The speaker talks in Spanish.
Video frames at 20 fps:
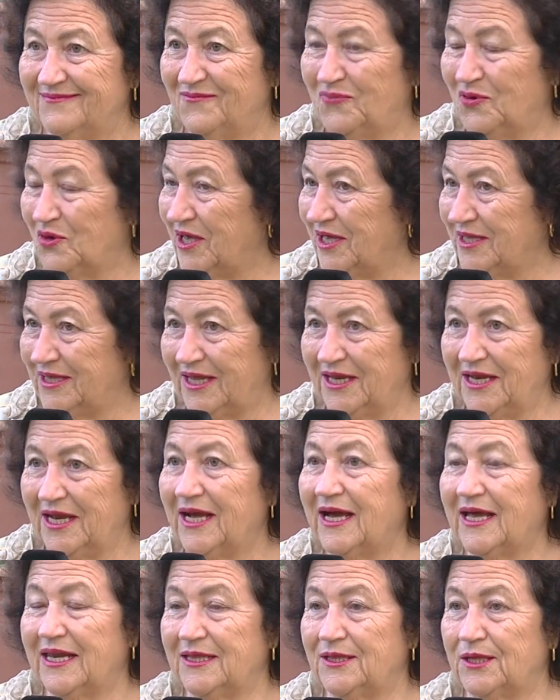porque
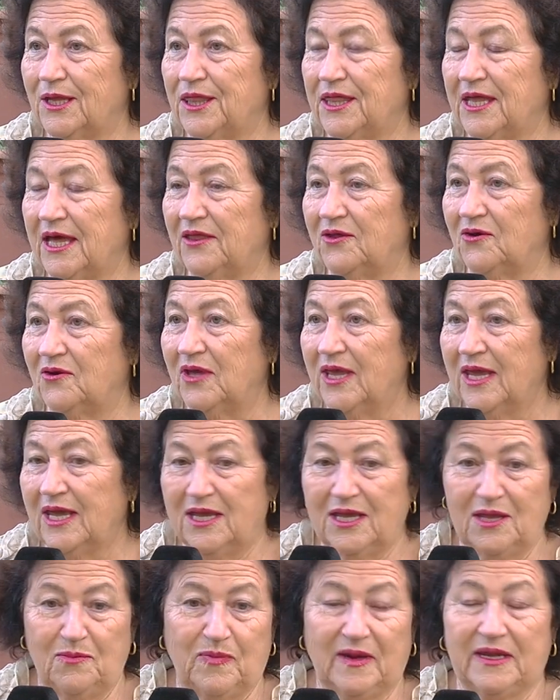tienen garantizado
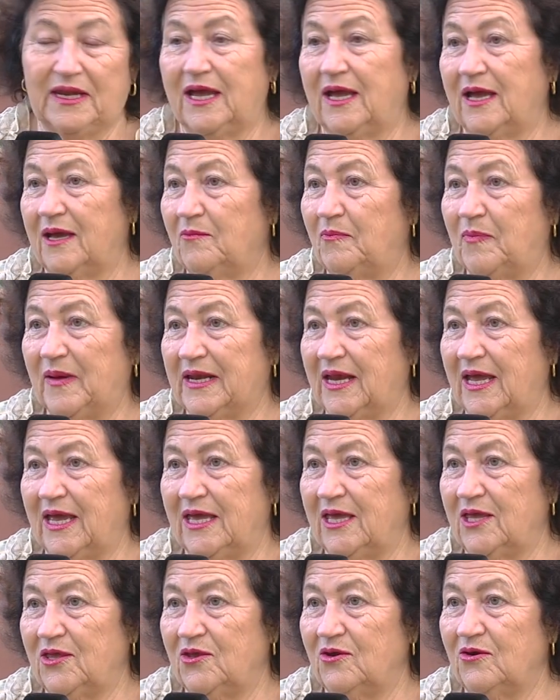y para, para
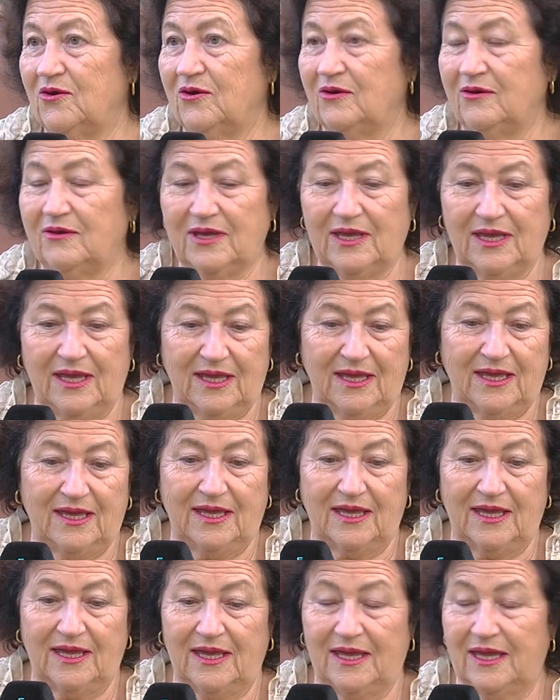ello
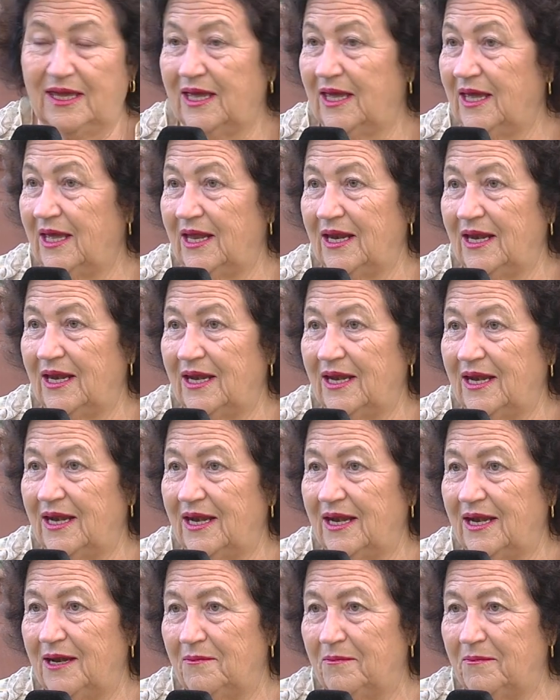eh,
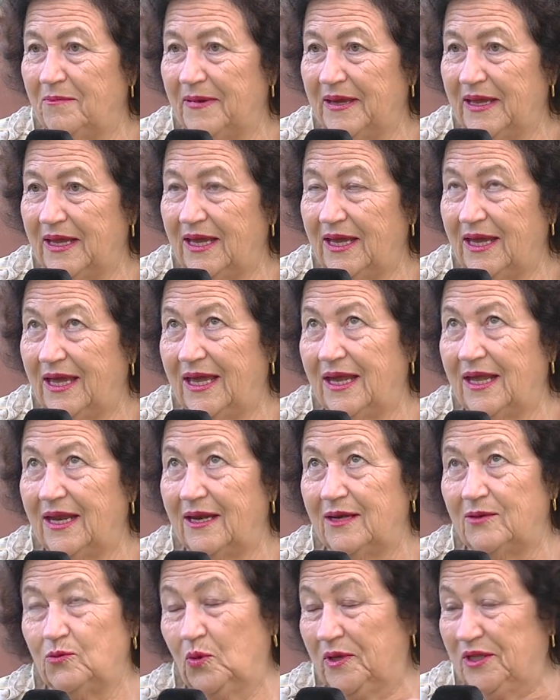
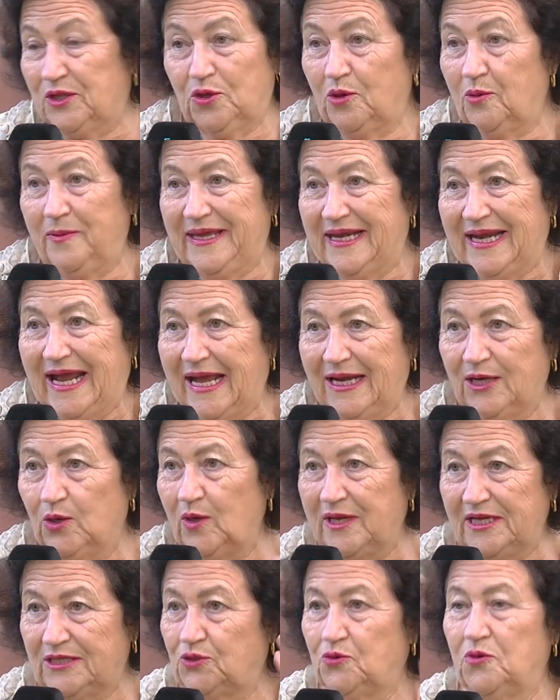el, nuestro
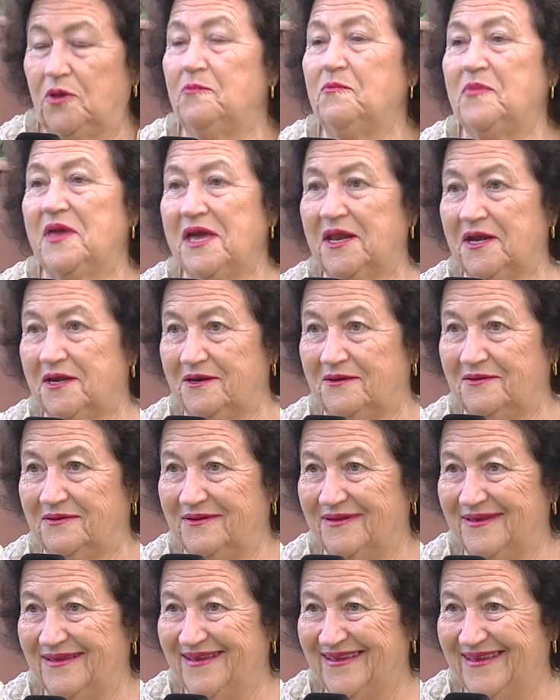verano es su invierno.
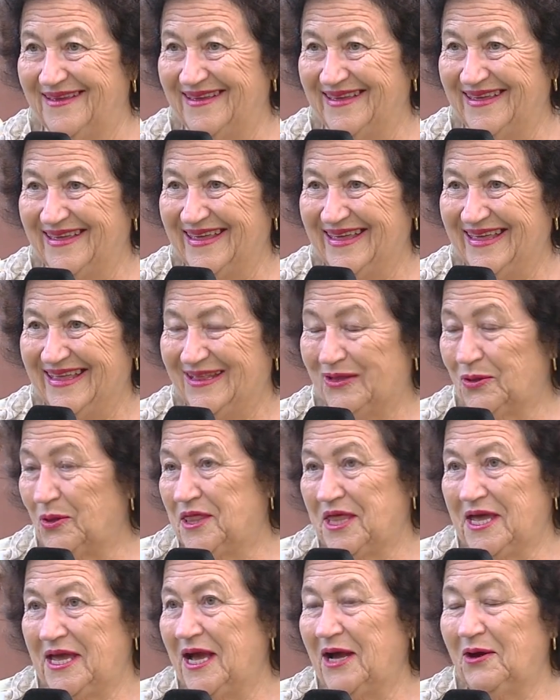
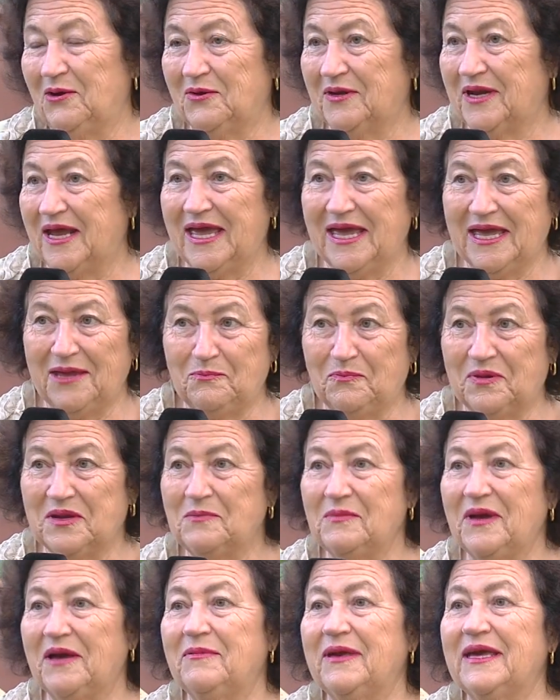Entonces ahora es
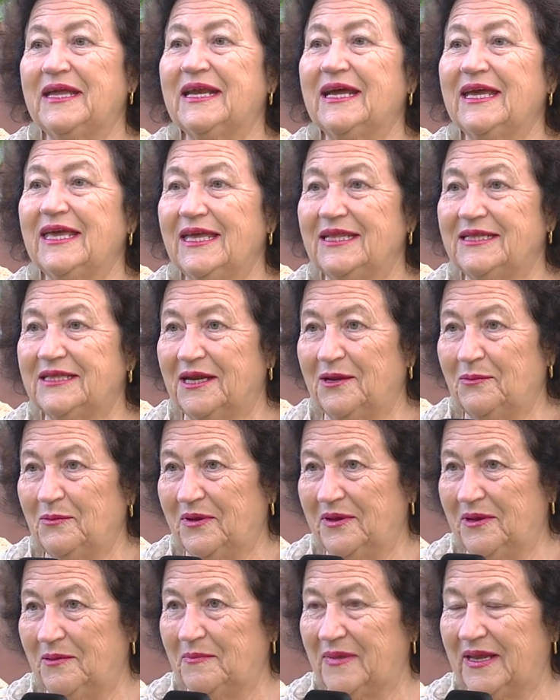primavera y
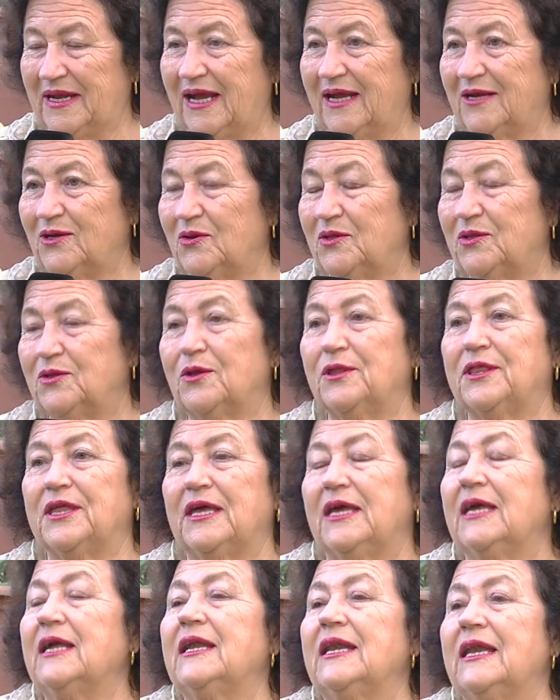entramos en verano,
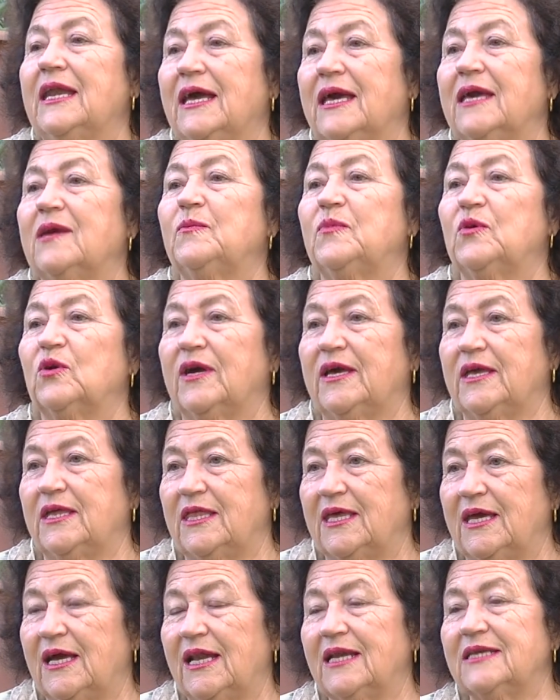entonces es la época
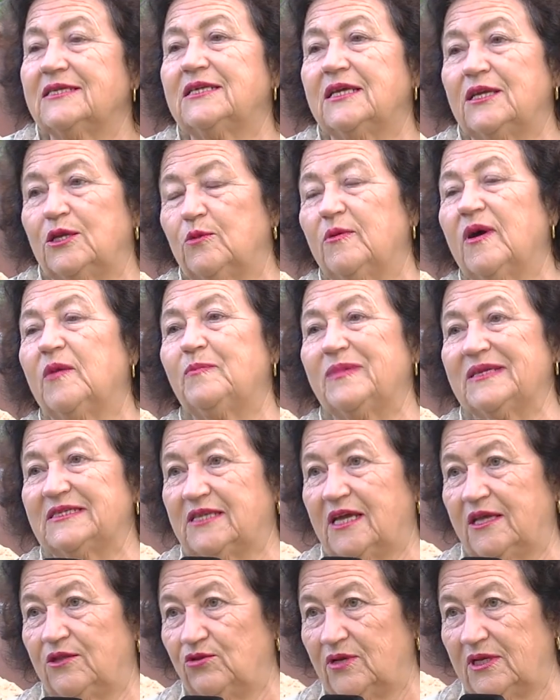ideal si no vas
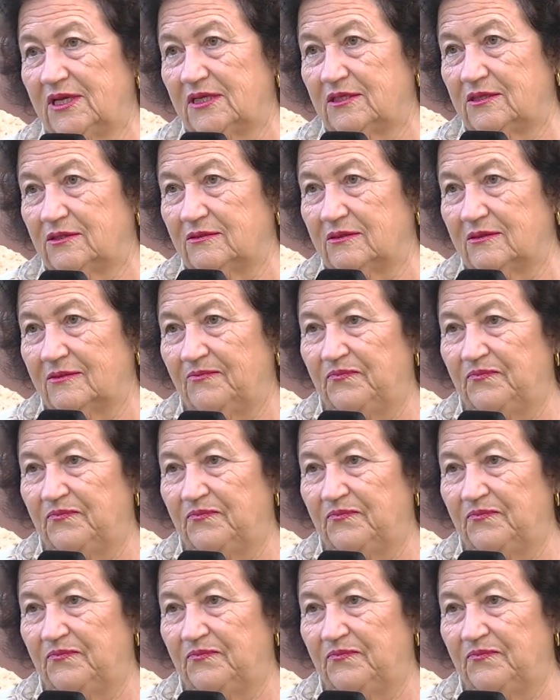pensando en eso.